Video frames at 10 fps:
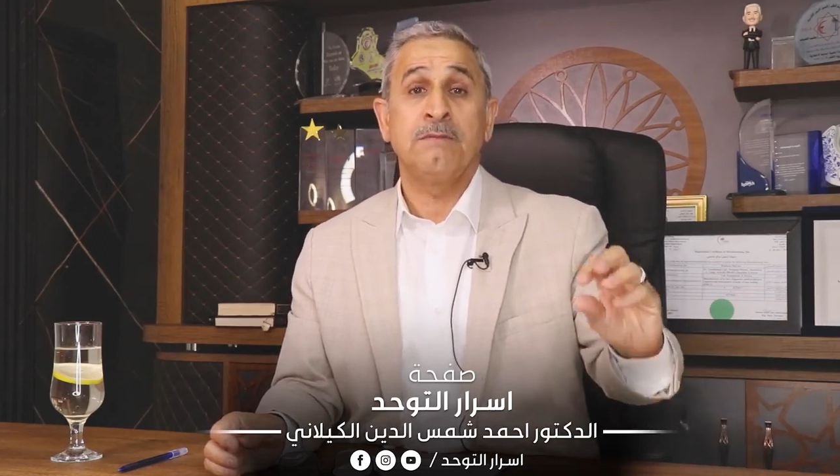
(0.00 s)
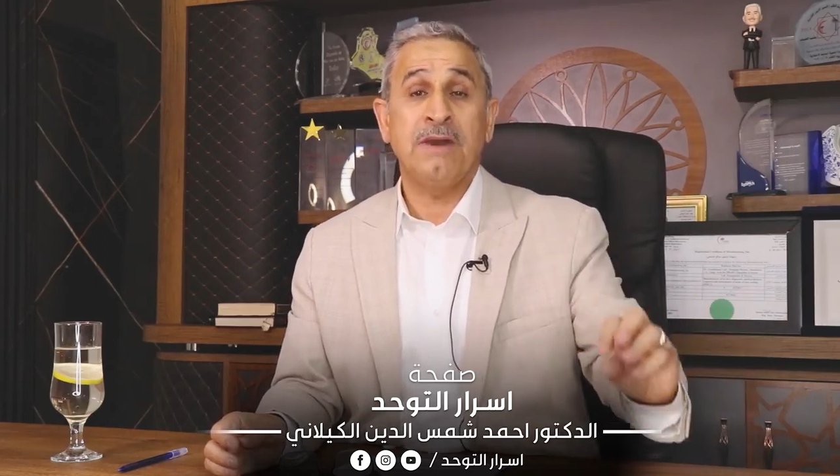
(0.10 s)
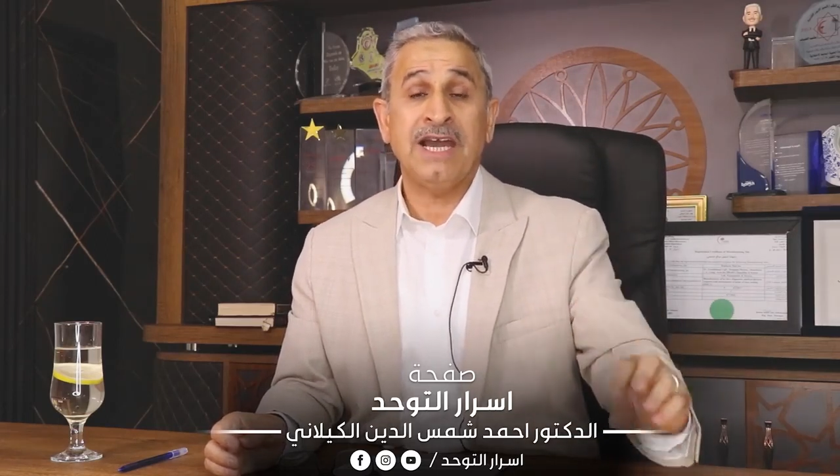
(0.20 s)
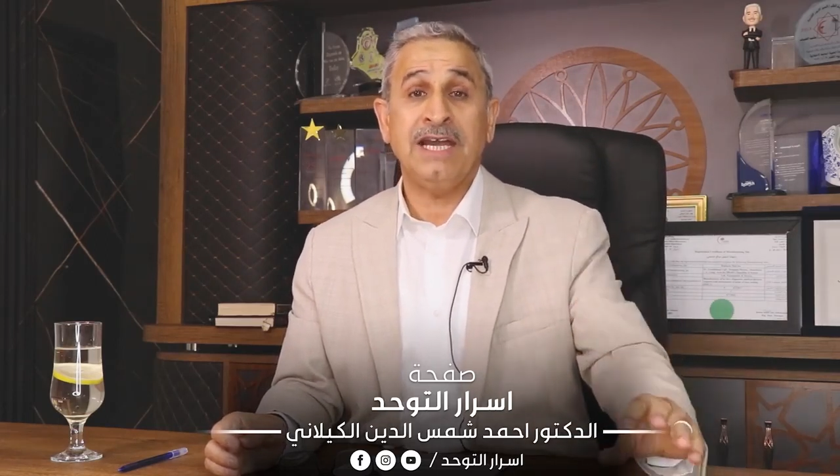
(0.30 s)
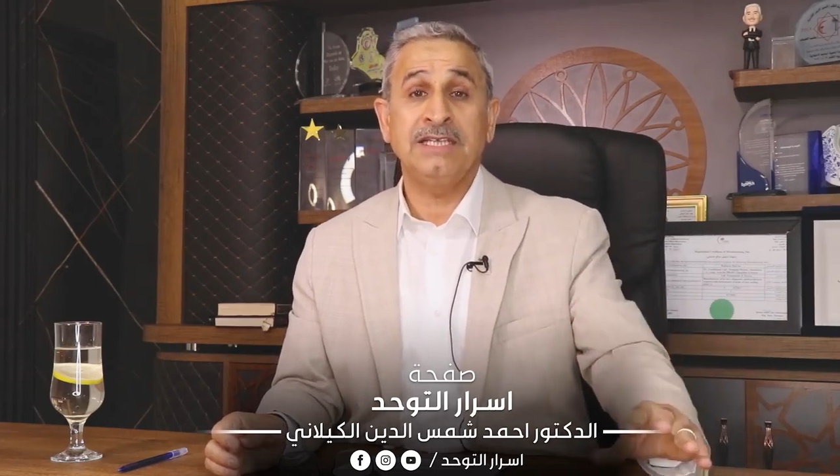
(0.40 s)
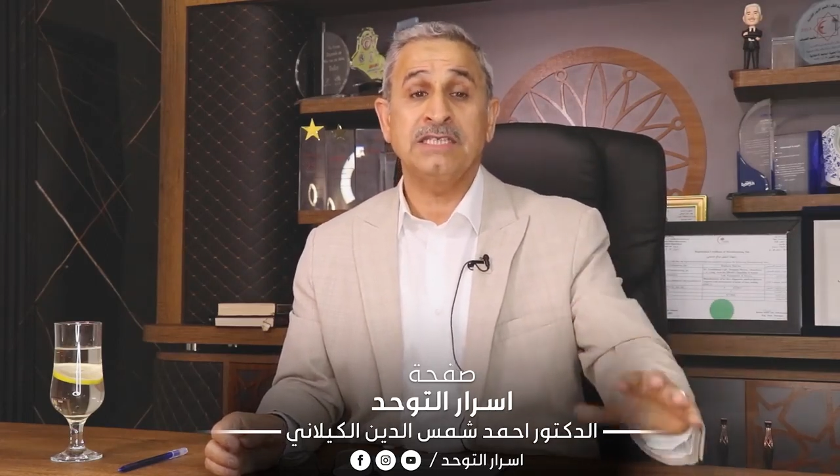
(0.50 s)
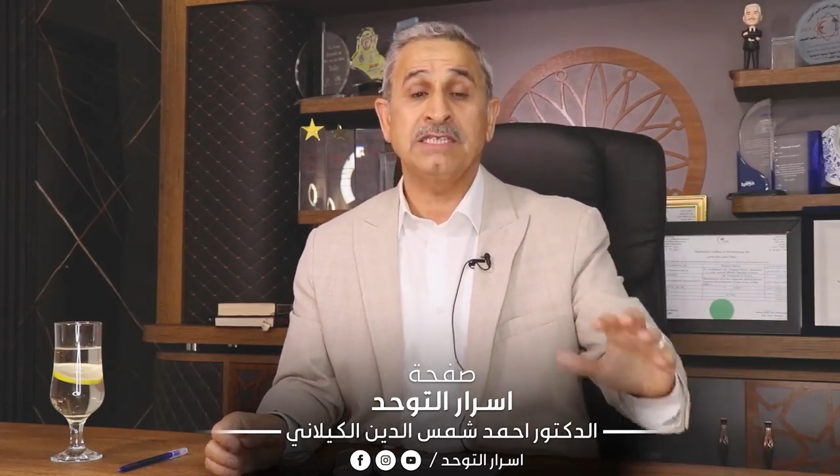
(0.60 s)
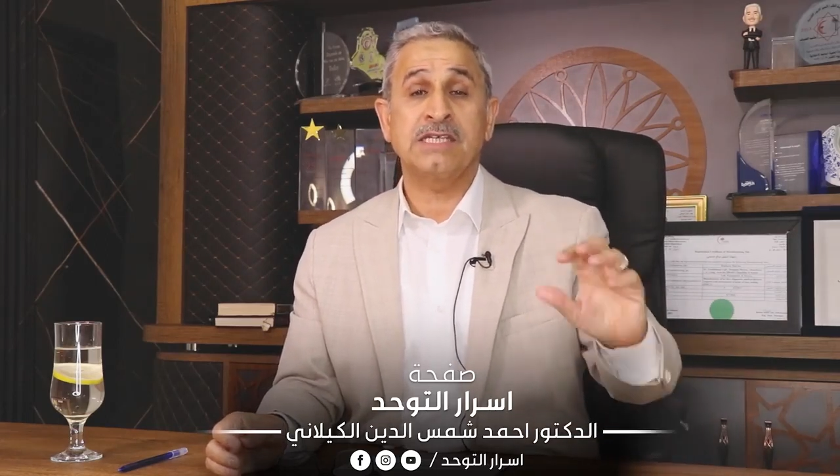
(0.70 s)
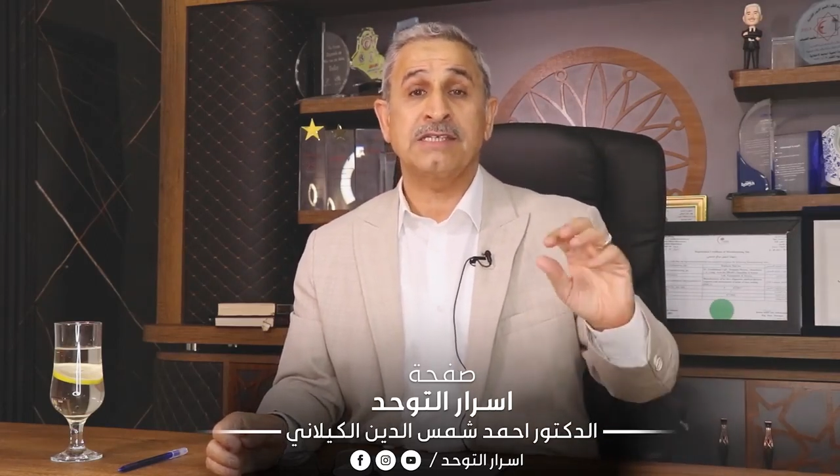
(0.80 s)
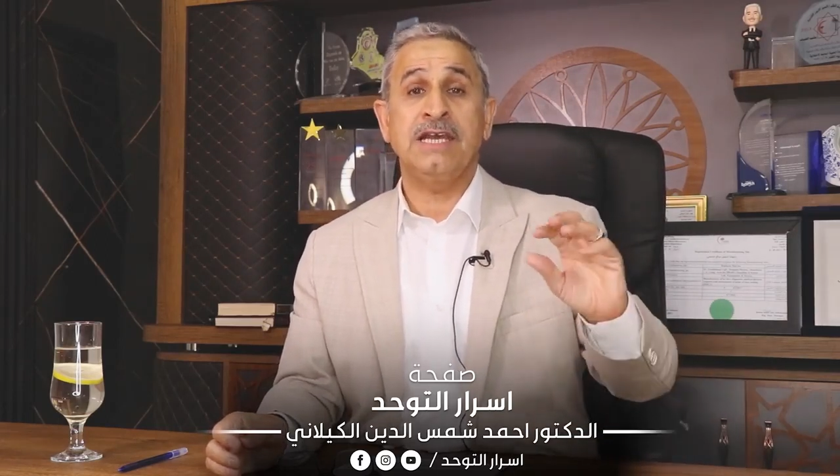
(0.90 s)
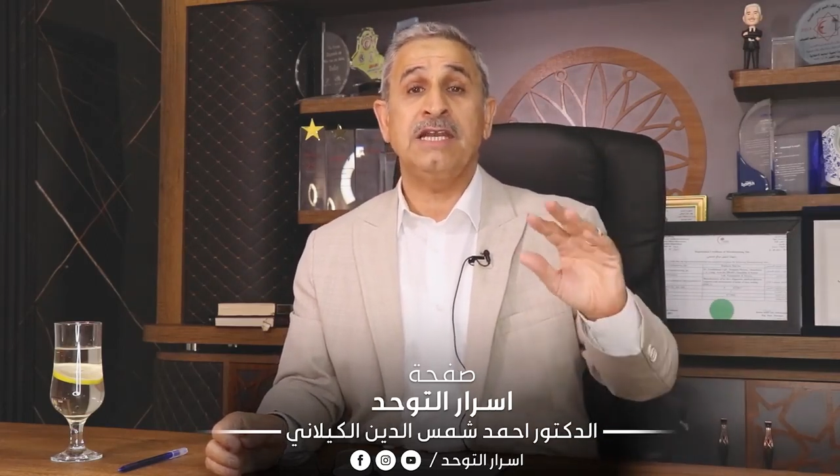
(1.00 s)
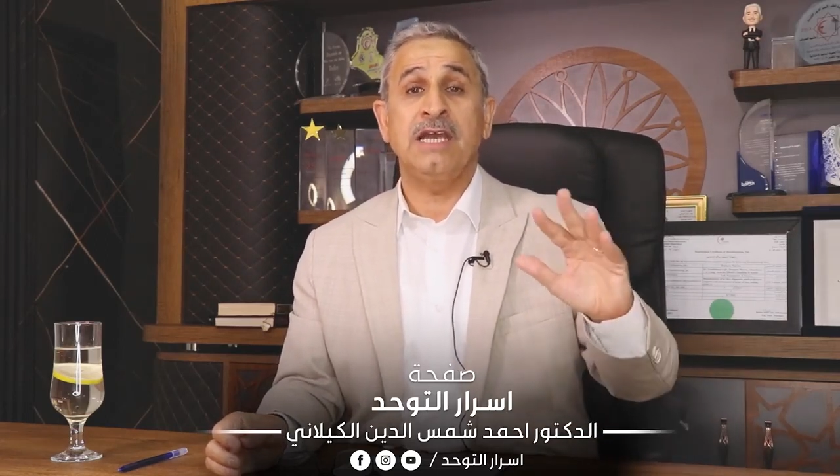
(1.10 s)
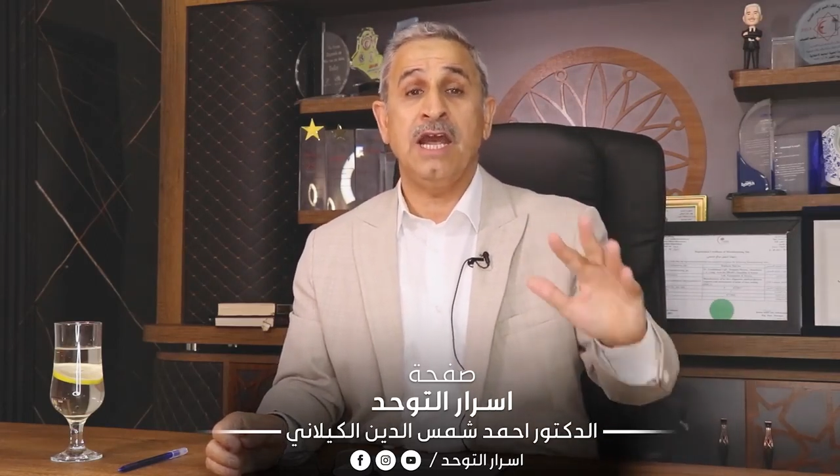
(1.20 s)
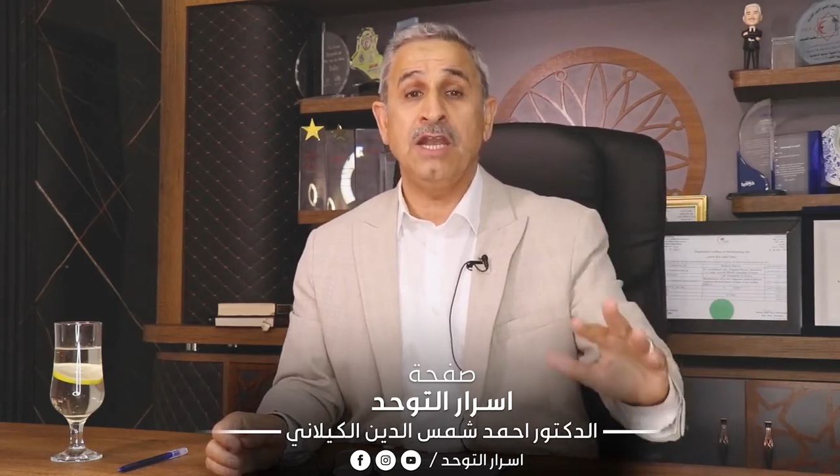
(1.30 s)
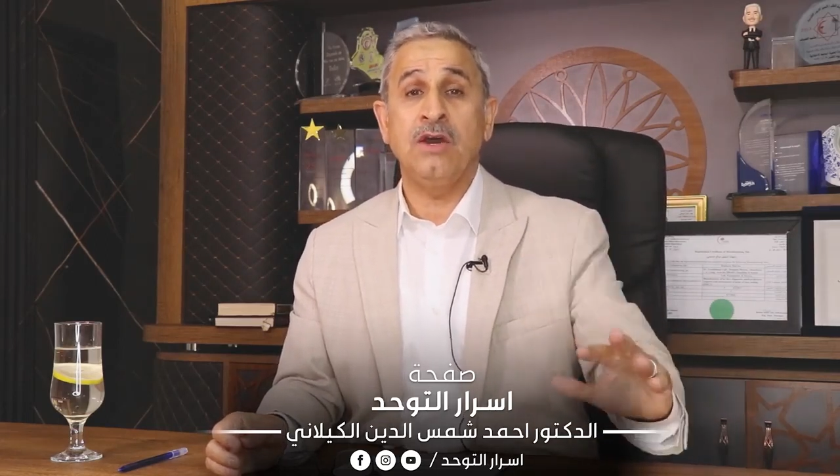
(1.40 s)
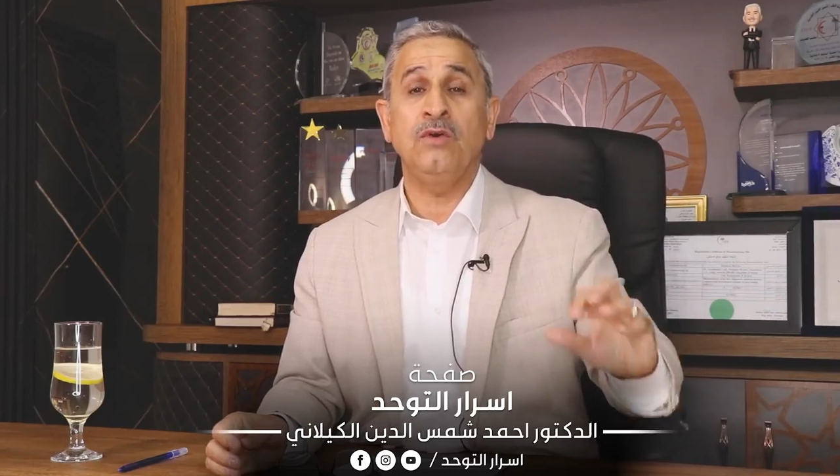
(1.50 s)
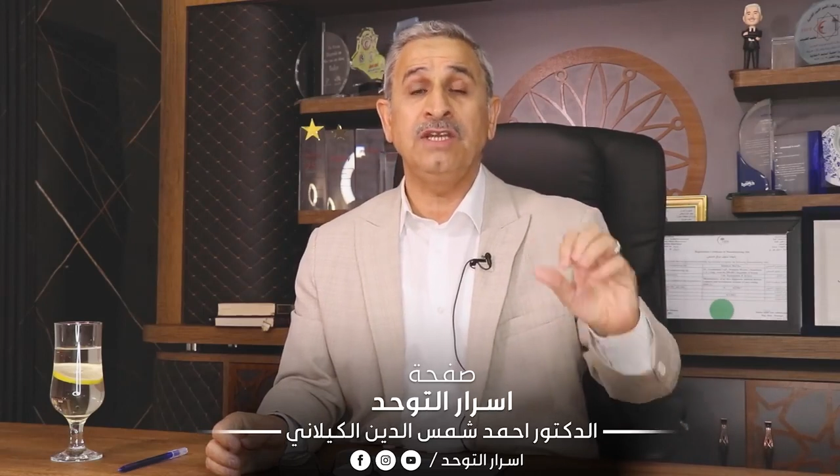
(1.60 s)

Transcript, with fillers: ما قاعد يصير زين لانه